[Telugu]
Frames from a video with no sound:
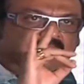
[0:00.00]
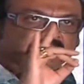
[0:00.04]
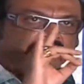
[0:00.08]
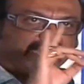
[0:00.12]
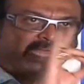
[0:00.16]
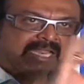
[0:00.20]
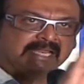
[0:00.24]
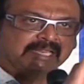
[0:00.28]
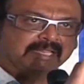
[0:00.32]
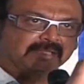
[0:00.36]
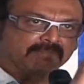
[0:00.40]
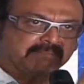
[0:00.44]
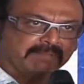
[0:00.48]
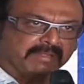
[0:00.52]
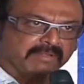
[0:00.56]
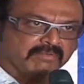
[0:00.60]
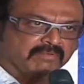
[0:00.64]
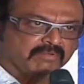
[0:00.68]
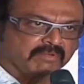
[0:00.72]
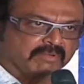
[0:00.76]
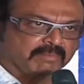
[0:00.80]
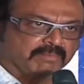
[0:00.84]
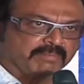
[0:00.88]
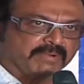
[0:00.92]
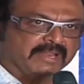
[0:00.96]
దానికి
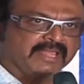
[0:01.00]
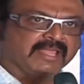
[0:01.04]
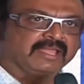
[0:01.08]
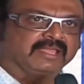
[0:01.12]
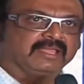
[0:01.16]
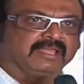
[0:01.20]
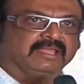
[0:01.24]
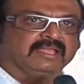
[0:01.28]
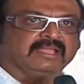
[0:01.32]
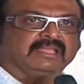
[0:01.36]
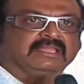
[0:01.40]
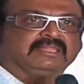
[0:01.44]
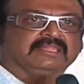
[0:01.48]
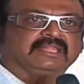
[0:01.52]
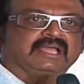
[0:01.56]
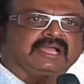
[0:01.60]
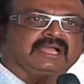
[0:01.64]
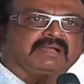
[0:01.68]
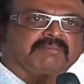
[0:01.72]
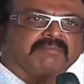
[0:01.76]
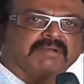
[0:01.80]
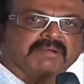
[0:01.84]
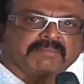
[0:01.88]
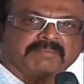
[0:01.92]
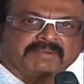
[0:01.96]
మేము ఇప్పుడే
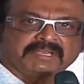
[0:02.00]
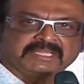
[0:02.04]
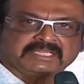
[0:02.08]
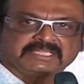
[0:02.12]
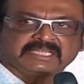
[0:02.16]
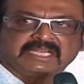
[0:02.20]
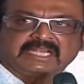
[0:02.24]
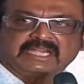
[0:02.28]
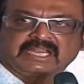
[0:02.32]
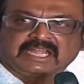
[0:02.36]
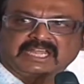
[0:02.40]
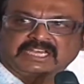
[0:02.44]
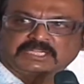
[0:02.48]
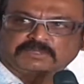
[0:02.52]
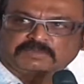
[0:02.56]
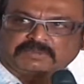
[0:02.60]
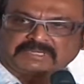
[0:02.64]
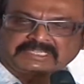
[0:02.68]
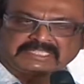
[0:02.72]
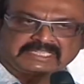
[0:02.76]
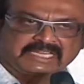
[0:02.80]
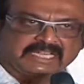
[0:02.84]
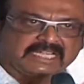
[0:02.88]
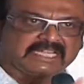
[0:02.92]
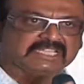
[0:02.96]
ఇందాక మా ప్రెసిడెంట్ గారు
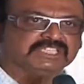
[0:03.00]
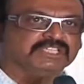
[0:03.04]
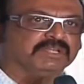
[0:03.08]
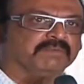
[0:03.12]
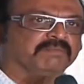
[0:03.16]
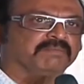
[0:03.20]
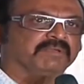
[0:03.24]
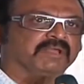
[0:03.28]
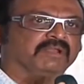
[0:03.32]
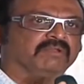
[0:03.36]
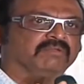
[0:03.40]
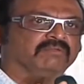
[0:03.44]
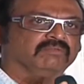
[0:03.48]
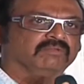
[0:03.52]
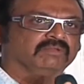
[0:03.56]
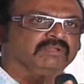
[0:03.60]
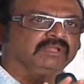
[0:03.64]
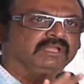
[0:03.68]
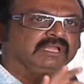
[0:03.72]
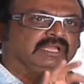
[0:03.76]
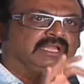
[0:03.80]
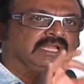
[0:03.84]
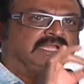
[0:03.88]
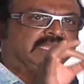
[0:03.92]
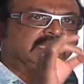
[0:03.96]
స్పష్టంగా చెప్పారు
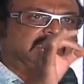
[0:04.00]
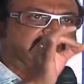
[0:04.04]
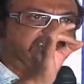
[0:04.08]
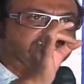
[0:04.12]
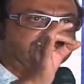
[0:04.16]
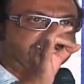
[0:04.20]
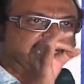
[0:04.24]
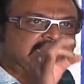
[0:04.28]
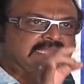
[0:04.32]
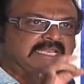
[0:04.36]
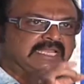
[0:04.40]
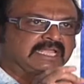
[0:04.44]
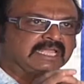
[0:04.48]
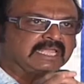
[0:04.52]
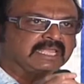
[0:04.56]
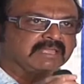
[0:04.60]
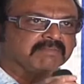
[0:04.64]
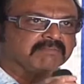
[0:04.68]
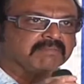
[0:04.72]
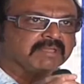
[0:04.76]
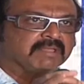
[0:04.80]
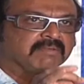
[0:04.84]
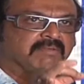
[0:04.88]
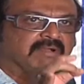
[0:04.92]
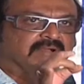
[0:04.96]
దీనికి
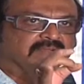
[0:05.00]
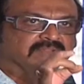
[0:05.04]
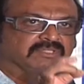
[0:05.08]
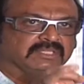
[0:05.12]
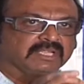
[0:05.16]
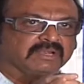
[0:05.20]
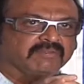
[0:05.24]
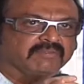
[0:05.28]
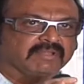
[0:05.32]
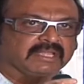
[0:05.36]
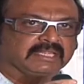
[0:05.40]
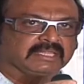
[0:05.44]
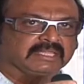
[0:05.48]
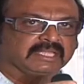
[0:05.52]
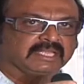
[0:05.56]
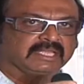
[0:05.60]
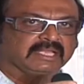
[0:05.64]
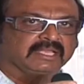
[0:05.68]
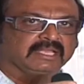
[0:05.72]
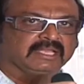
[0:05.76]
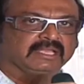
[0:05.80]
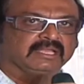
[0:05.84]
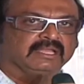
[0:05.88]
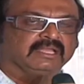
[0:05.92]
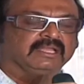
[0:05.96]
మేము అవసరమైతే
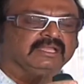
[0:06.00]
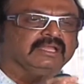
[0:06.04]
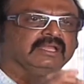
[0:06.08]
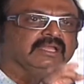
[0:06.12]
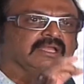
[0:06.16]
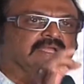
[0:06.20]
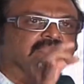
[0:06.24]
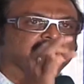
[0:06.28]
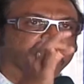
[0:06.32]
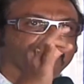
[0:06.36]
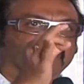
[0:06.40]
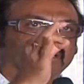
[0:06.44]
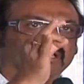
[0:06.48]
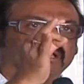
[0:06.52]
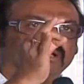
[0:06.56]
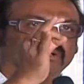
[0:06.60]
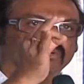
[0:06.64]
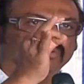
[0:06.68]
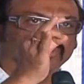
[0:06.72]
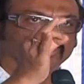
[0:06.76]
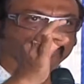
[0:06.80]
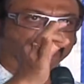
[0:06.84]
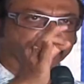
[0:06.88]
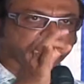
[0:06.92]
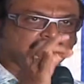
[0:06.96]

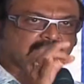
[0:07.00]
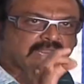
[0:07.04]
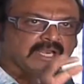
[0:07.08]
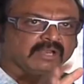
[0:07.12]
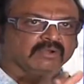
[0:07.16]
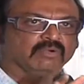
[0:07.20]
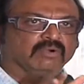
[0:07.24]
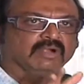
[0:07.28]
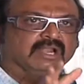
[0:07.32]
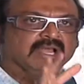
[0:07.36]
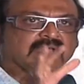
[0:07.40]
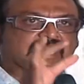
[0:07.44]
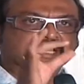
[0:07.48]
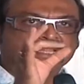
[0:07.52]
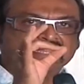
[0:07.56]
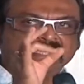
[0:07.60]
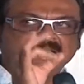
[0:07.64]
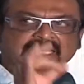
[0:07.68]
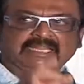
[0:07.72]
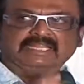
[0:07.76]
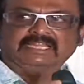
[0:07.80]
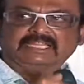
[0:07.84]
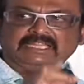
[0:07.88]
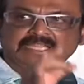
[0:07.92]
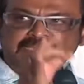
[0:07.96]
ఉత్తరాలు కూడా
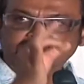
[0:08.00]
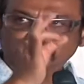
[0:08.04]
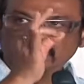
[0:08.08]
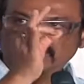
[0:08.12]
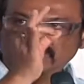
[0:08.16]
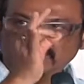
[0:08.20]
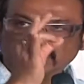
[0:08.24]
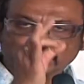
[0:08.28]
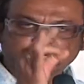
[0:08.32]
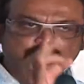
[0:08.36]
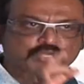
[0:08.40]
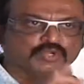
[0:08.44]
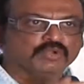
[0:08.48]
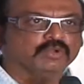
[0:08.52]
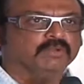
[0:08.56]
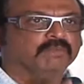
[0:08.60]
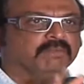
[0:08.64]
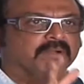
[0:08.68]
అందరికీ దీని మీద ఇష్యూలు